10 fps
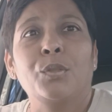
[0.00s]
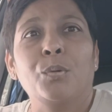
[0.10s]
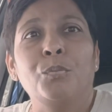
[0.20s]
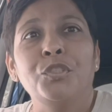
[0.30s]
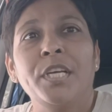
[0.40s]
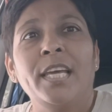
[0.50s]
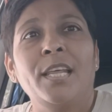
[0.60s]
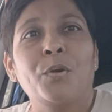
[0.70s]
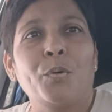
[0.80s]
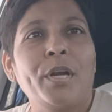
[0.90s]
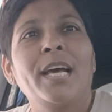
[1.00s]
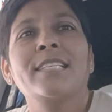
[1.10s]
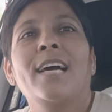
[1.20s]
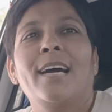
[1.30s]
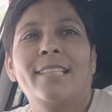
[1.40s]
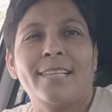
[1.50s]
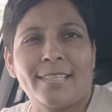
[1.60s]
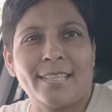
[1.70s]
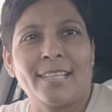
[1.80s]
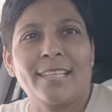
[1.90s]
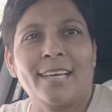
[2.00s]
तो मुझे है ना रोना सा आ जाता